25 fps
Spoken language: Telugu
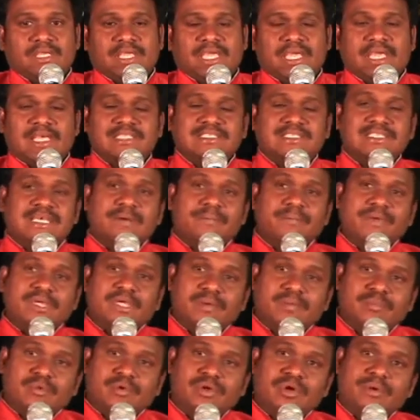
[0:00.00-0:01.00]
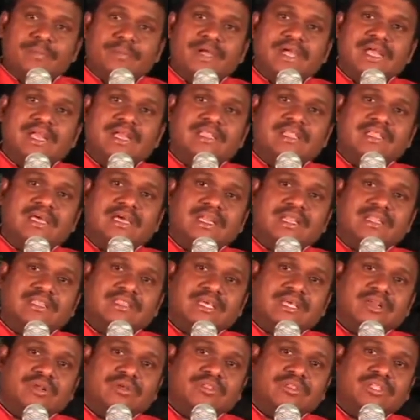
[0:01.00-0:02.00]
ఏ సమయంలో
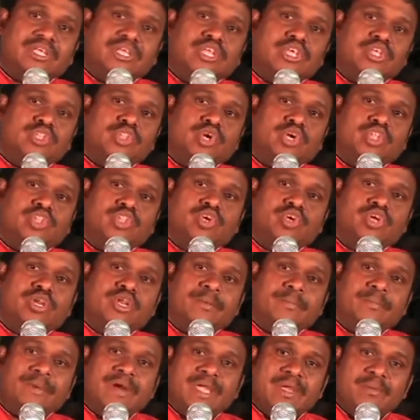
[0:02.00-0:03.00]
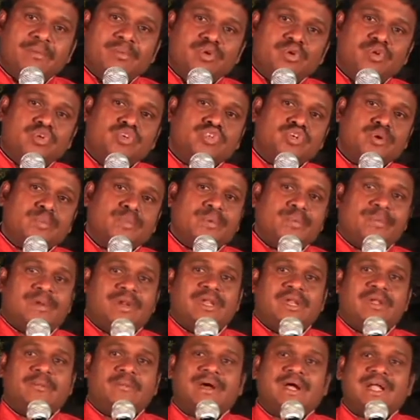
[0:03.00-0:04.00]
బయలుదేరతారో తెలియదు అందుకనే బైబిల్లో
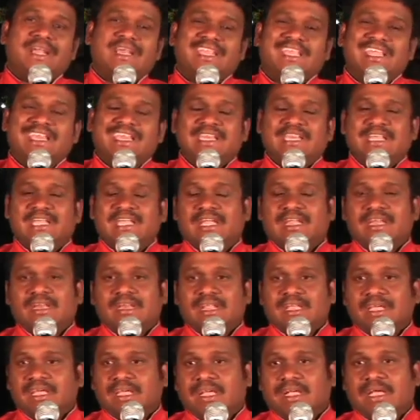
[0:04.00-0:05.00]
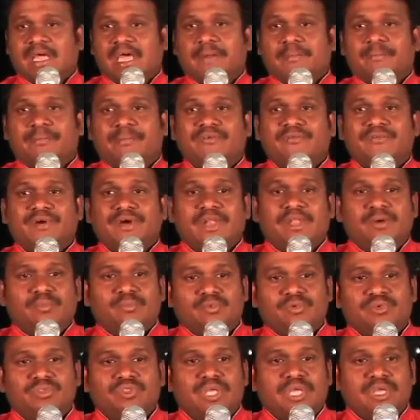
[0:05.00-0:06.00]
చెప్పబడిన మాట ఏంటి అంటే
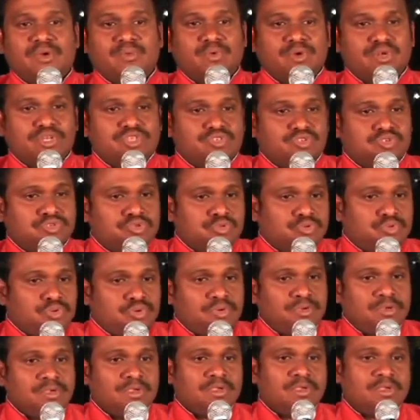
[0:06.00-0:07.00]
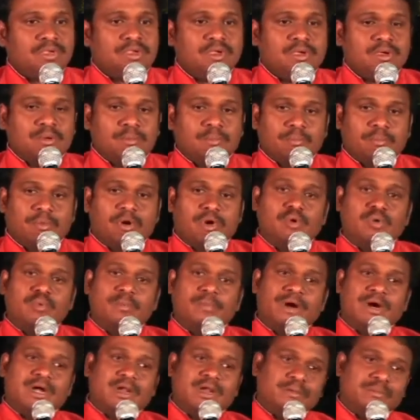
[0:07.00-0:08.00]
గర్భఫలము దేవుడిచ్చు
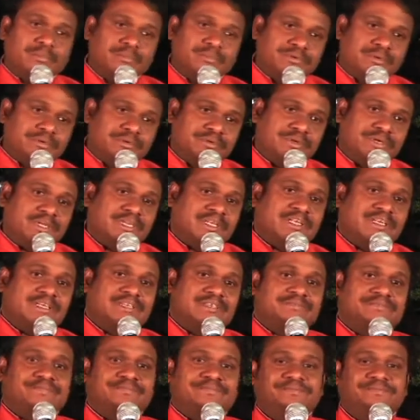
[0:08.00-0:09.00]
బహుమానము అన్నాడు